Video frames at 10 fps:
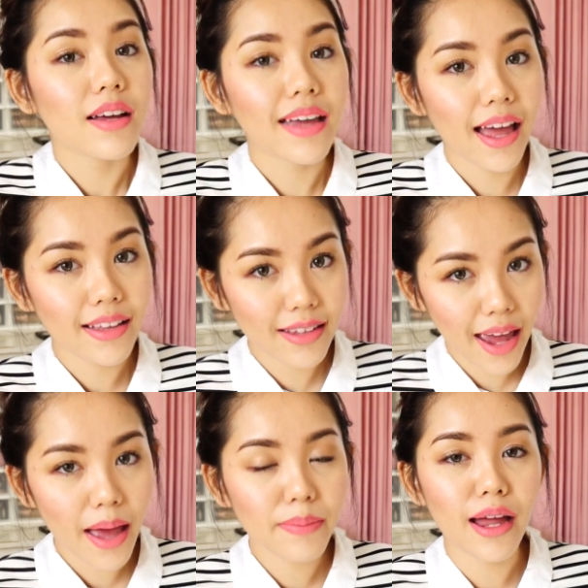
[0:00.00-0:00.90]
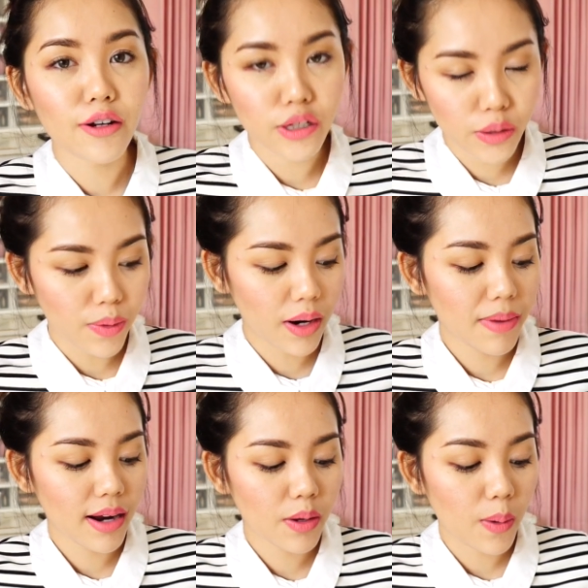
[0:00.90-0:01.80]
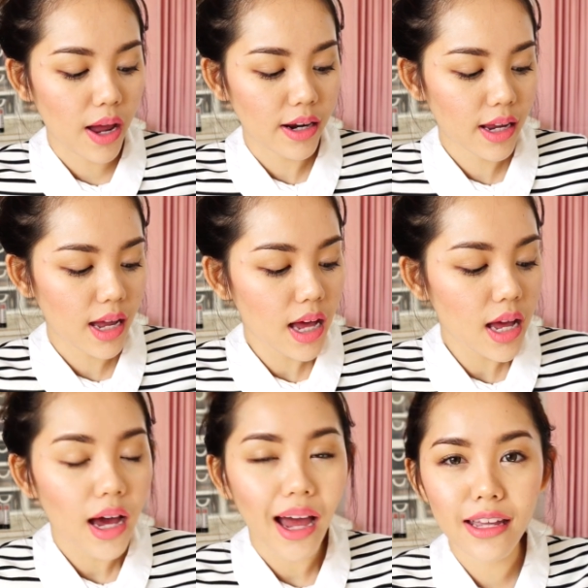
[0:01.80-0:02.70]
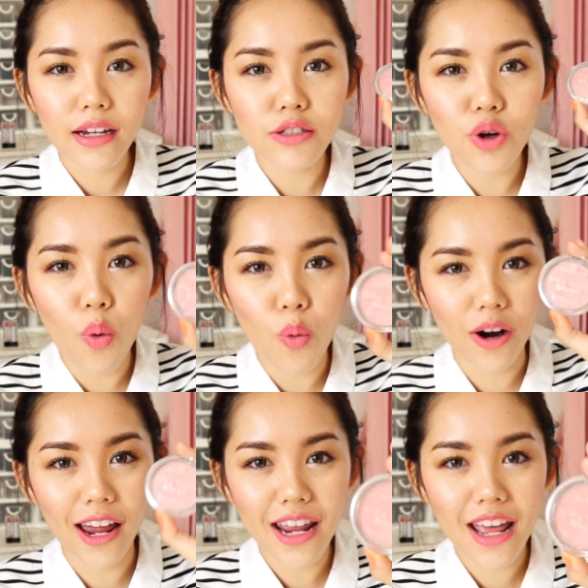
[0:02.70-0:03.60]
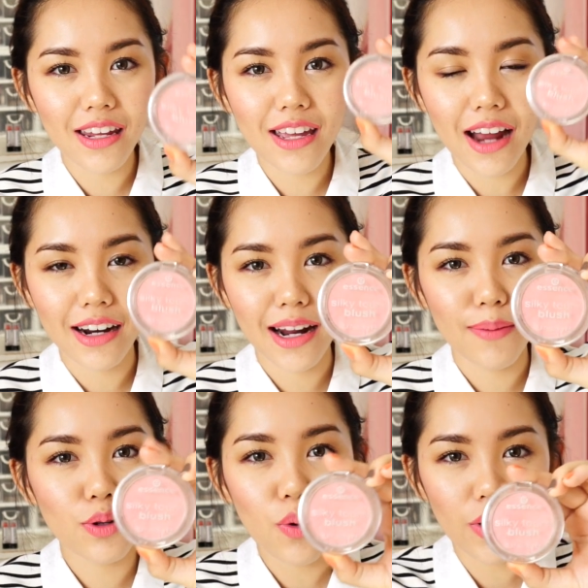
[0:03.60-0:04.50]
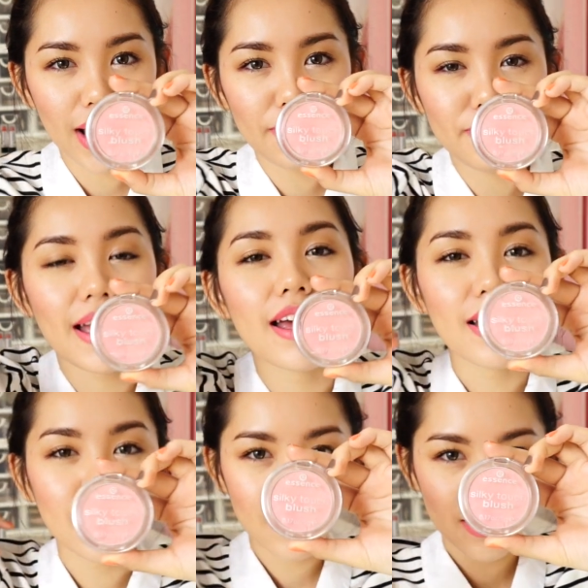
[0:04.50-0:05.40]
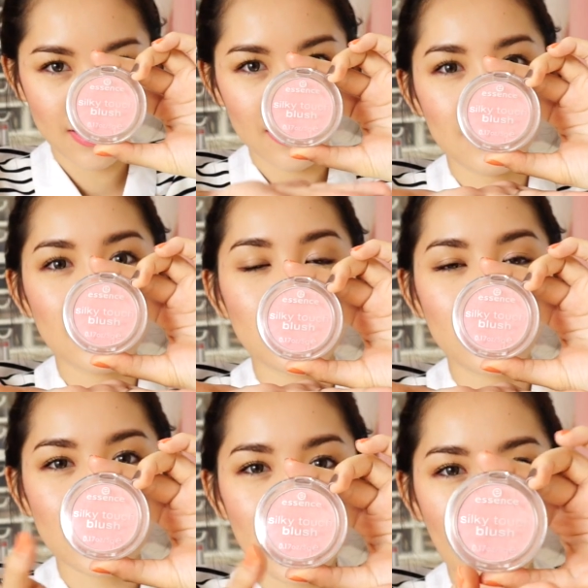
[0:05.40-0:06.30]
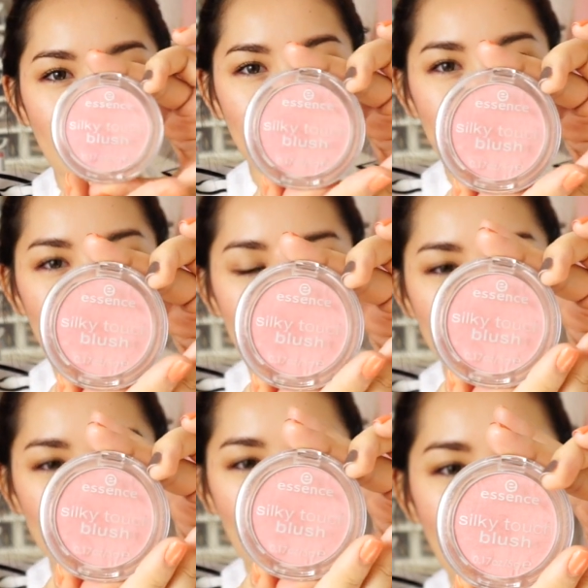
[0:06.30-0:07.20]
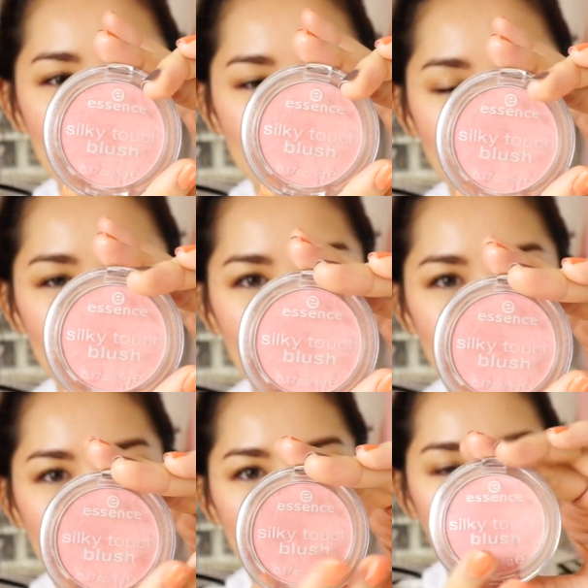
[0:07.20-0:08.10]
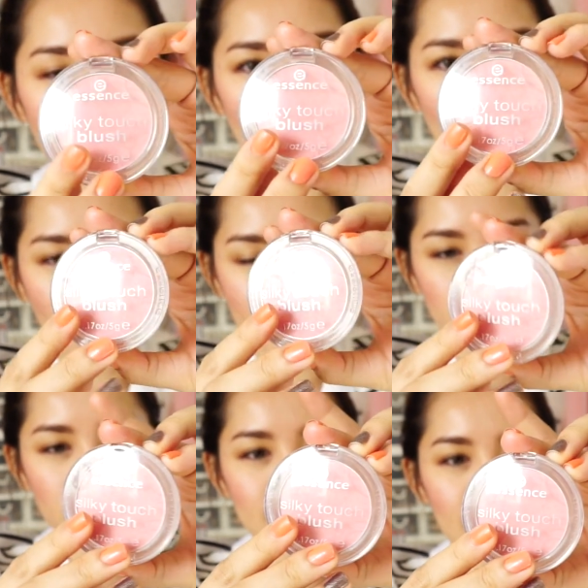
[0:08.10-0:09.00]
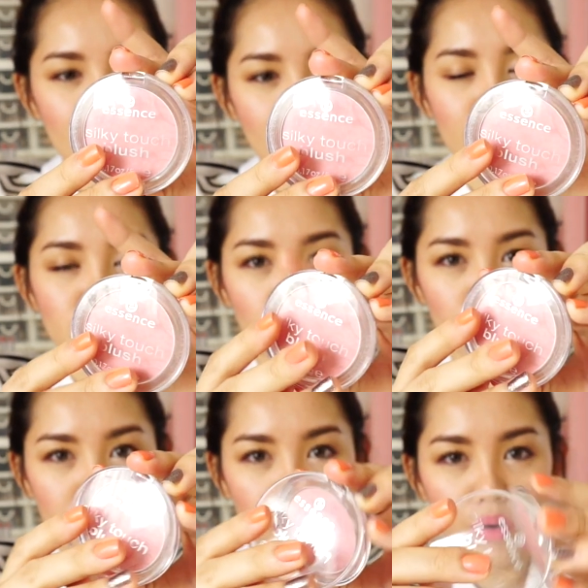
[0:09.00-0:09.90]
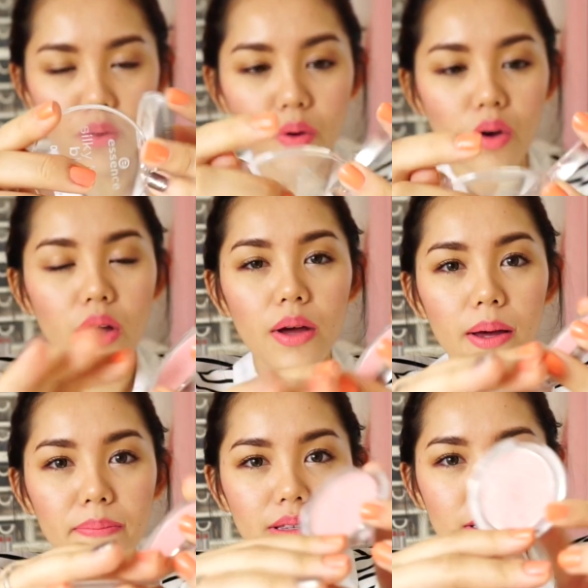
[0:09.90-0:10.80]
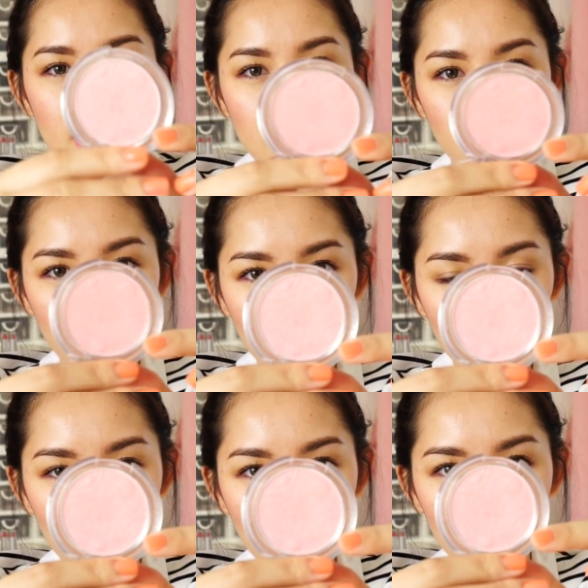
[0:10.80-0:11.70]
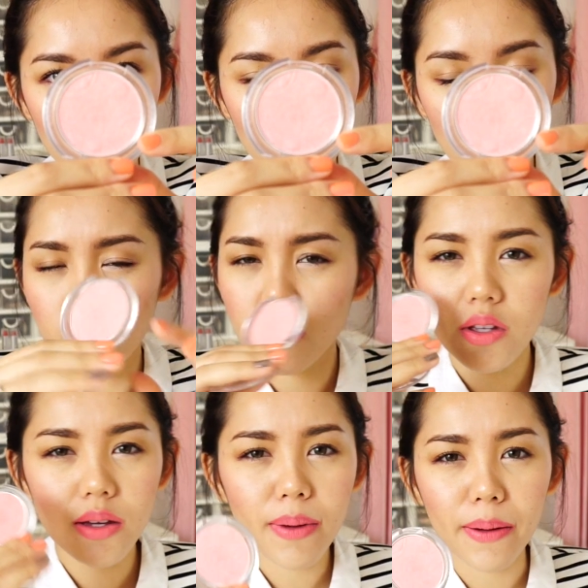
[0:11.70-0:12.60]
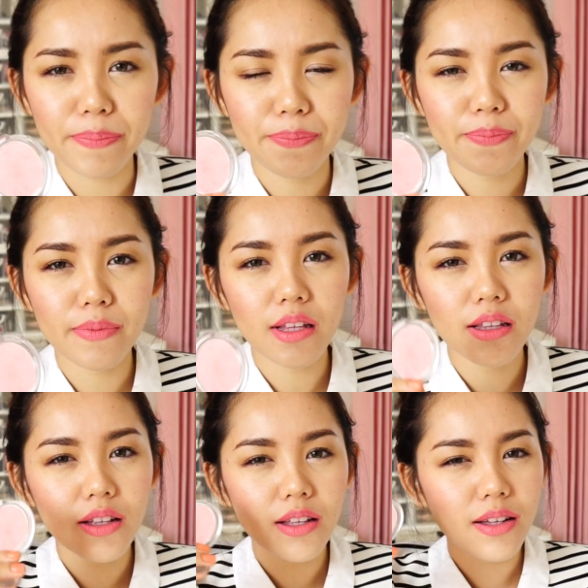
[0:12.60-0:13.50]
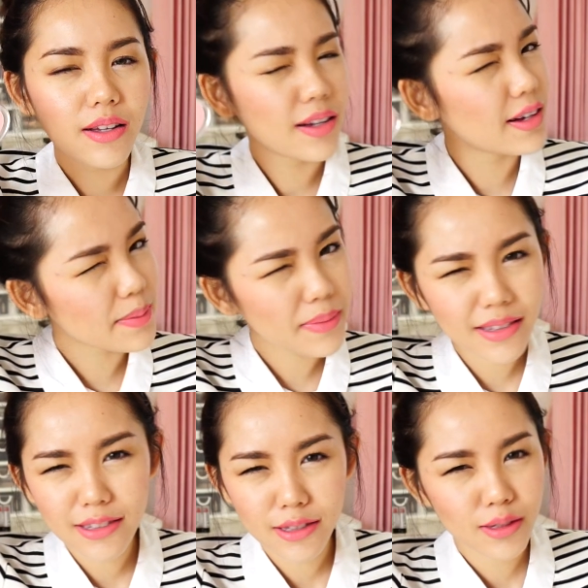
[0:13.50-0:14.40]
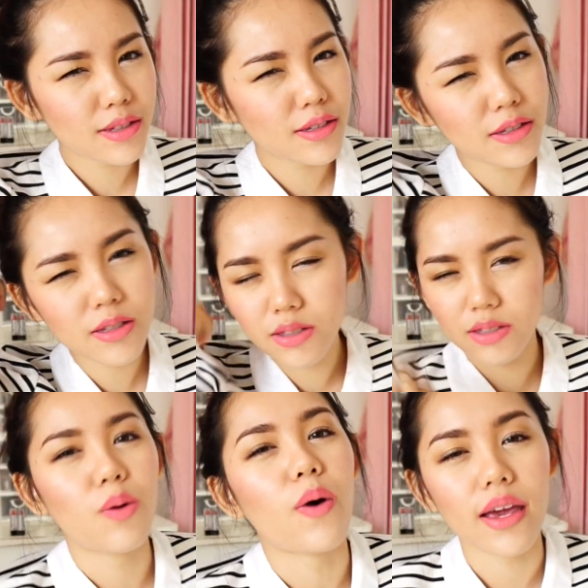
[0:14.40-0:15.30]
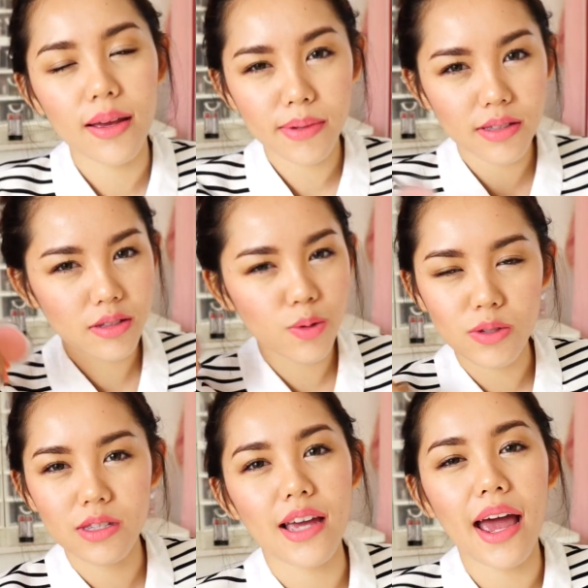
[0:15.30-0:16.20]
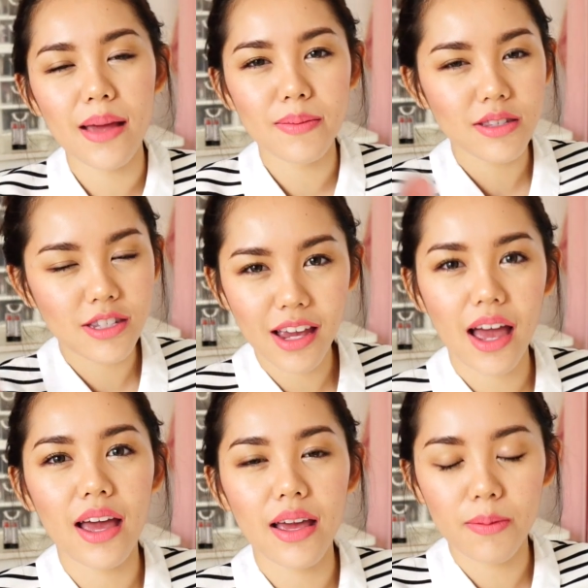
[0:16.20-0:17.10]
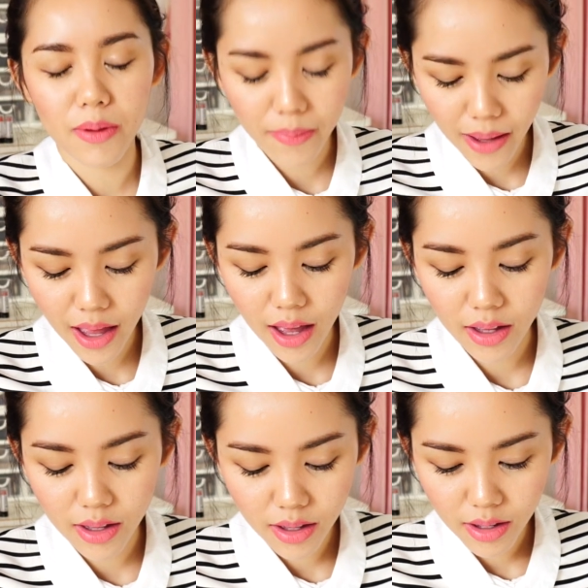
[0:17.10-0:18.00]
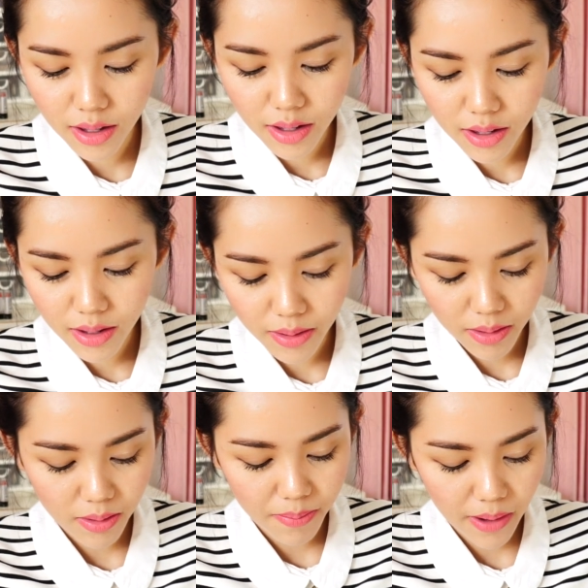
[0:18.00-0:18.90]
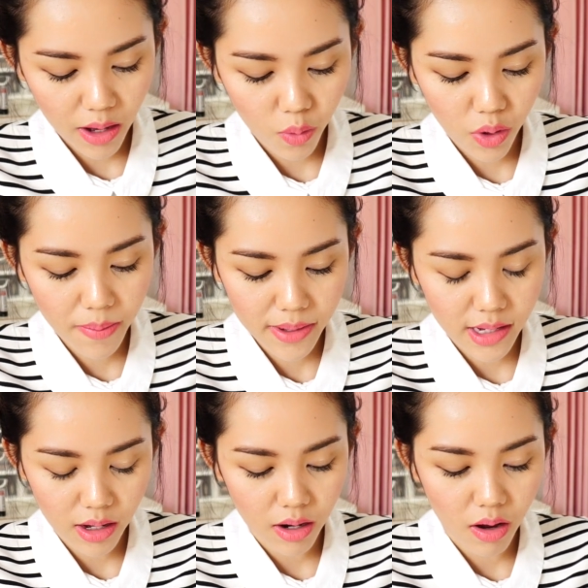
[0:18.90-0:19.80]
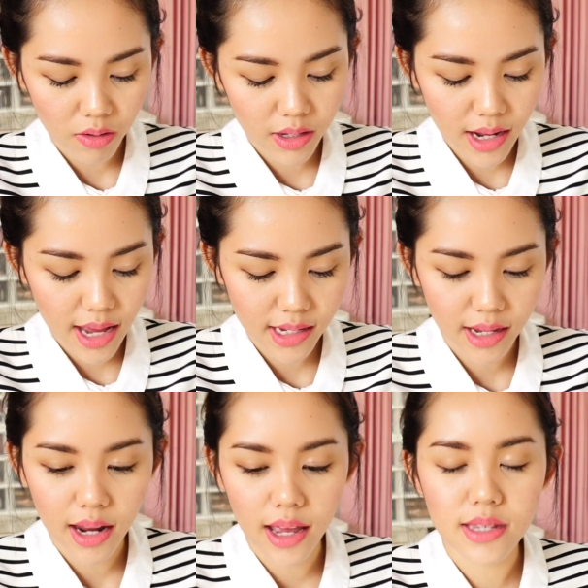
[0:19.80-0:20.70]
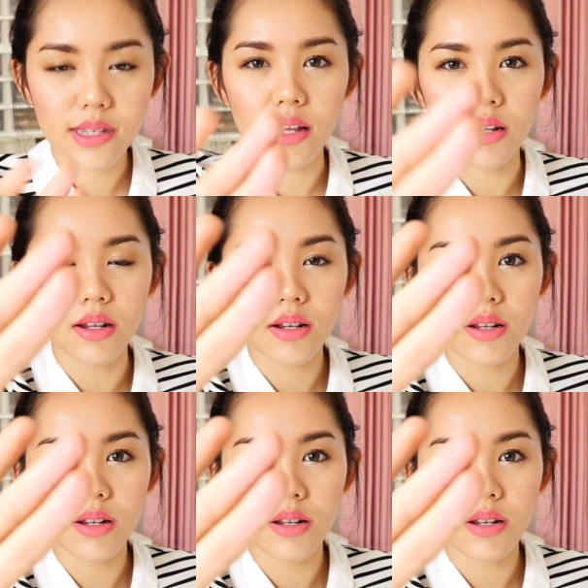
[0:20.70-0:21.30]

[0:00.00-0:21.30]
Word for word: งานแก้มงานคอนทัวร์กันบ้างดีกว่านะคะอันนี้คือถูกและดีที่อยากแนะนำทุกคนให้ไปดูนะจ๊ะอันนี้คือEssence Blush สี Adorable เป็นสีชมพูที่แบบเฮ้ยมันสวยมันถูกใจมันใช่มากๆไปคุยมาจากกล่องที่ได้จากงาน Essence